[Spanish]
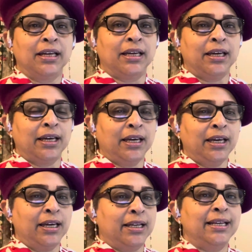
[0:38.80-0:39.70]
que
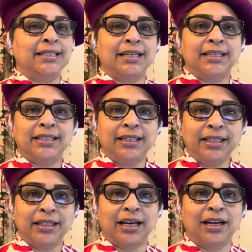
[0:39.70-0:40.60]

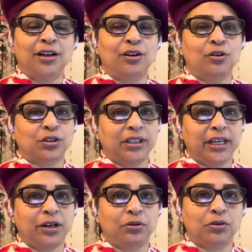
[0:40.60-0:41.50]
necesitan los
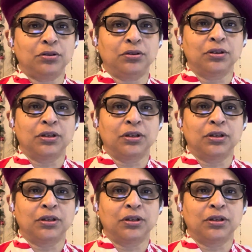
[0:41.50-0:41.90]
deudos